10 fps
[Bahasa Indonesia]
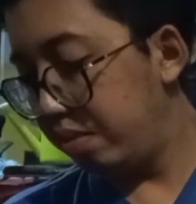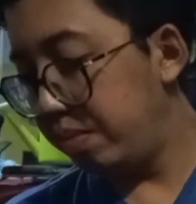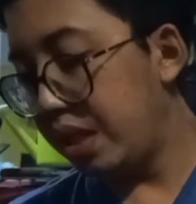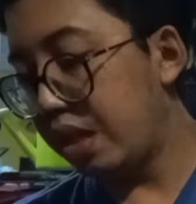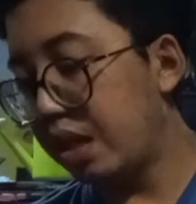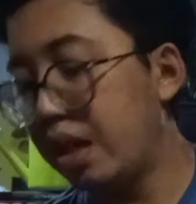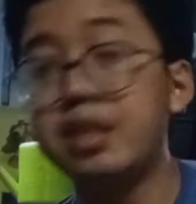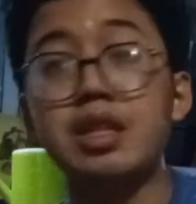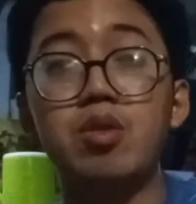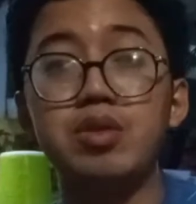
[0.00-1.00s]
biar nggak
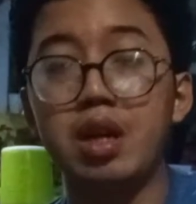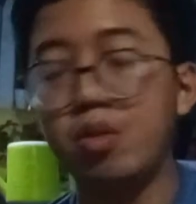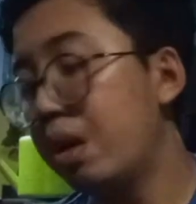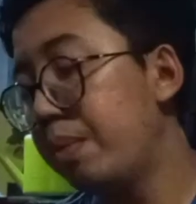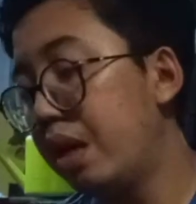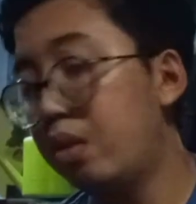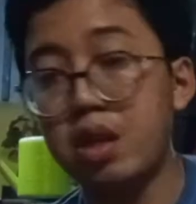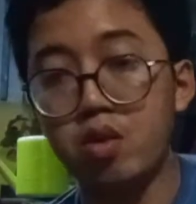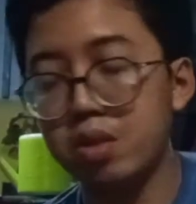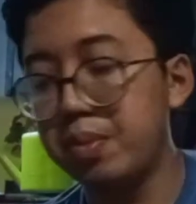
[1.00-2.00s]
jauh-jauh emang aku
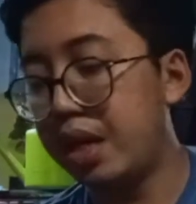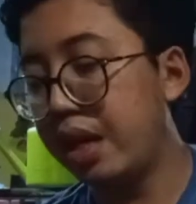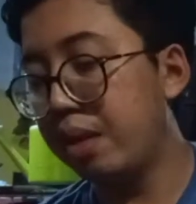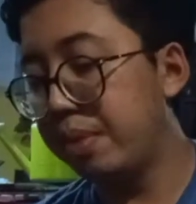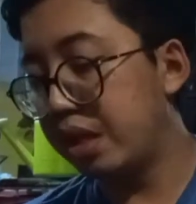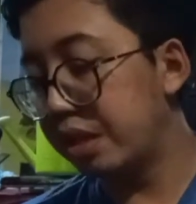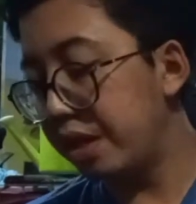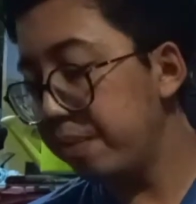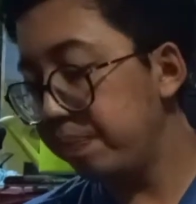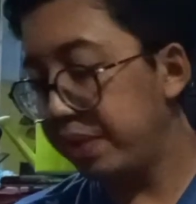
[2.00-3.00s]
taruh sebelah
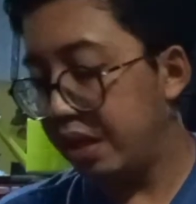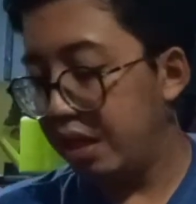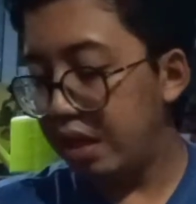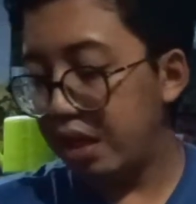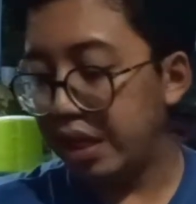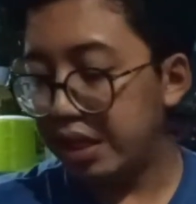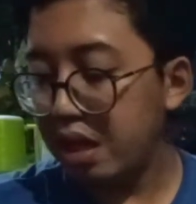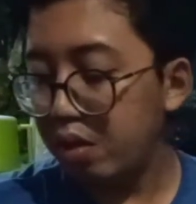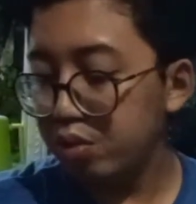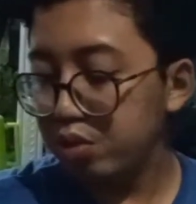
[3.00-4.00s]
embernya Nah ini
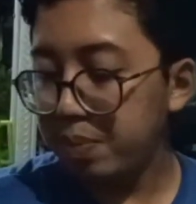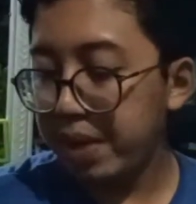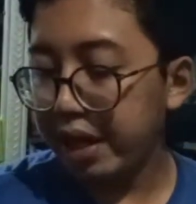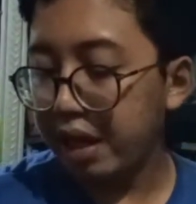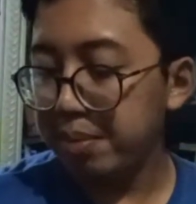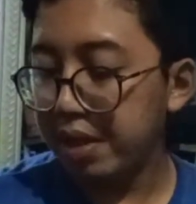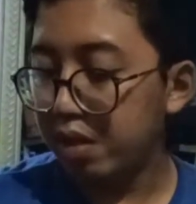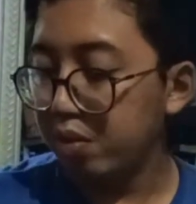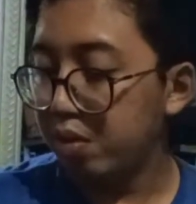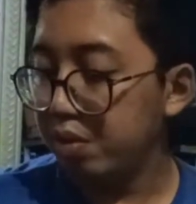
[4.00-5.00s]
aku cuci pakai ember
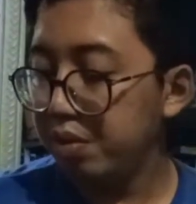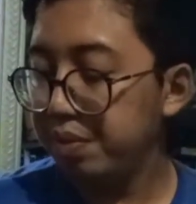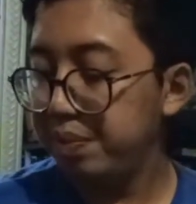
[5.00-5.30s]
dulu.